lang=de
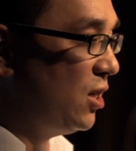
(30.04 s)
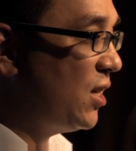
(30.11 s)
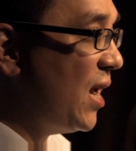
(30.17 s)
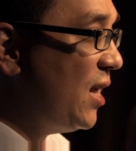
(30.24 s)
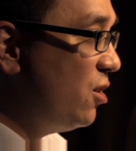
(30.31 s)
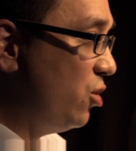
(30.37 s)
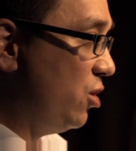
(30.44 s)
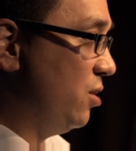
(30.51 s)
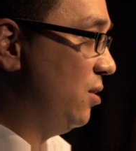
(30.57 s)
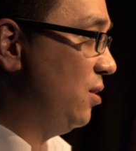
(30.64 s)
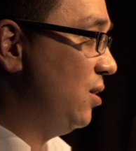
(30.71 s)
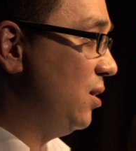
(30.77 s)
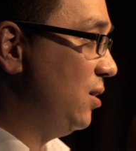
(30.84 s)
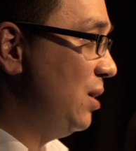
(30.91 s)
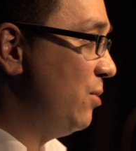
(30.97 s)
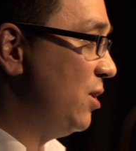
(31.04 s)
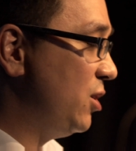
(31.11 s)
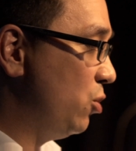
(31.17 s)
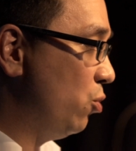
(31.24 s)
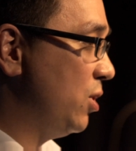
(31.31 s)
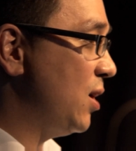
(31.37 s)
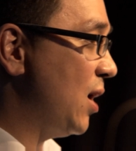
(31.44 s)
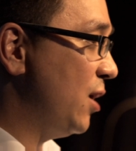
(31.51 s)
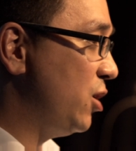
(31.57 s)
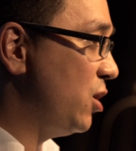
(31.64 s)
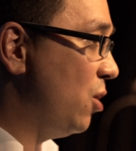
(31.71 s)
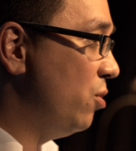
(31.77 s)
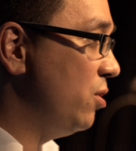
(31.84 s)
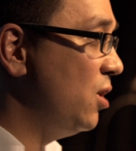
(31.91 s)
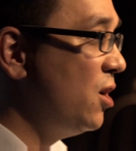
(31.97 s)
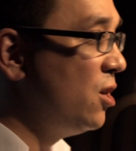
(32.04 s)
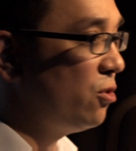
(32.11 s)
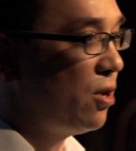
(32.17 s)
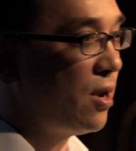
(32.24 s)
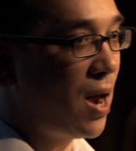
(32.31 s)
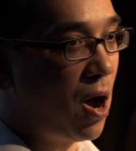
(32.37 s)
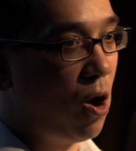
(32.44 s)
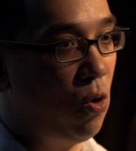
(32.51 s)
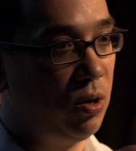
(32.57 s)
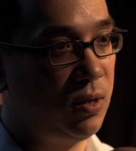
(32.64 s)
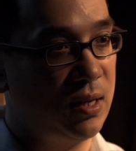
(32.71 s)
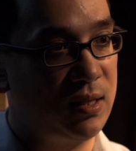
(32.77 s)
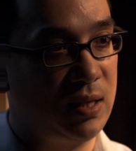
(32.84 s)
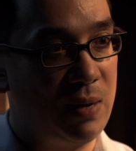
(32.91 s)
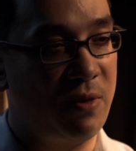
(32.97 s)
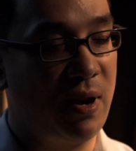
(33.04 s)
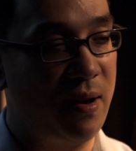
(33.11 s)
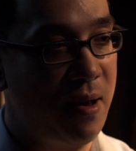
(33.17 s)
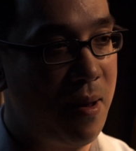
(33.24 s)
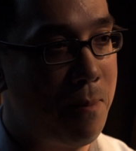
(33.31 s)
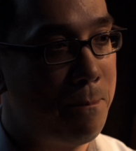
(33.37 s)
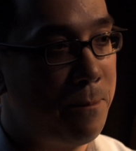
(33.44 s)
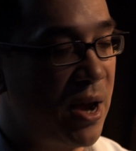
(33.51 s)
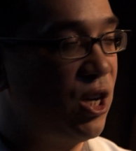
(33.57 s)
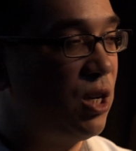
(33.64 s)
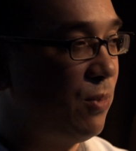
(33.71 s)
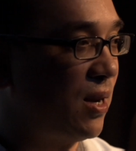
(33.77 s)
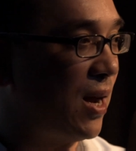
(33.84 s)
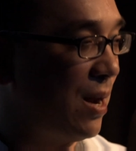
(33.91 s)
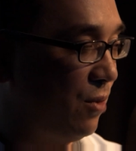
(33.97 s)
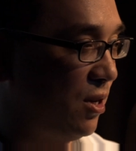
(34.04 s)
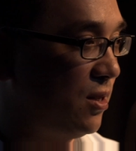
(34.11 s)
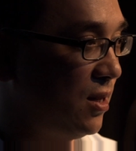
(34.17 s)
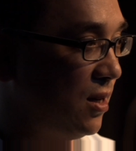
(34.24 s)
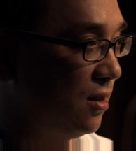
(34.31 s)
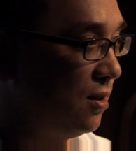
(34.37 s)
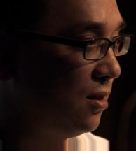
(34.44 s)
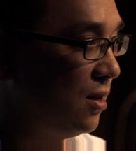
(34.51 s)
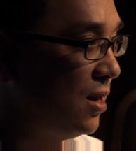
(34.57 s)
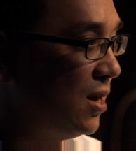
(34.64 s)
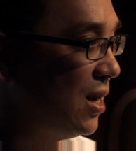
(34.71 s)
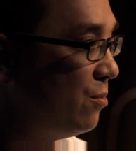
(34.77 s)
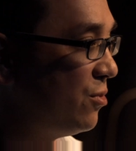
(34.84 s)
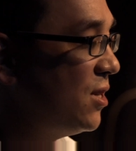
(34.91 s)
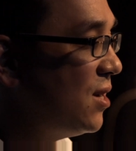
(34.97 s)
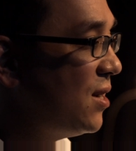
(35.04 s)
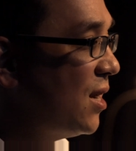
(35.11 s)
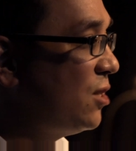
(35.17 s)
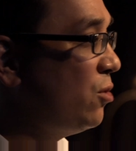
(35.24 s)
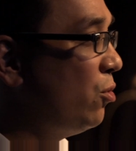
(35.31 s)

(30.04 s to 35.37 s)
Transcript: die technischen Dimensionen anschauen, sondern auch das Thema Mensch mit einbeziehen. Im Sinne der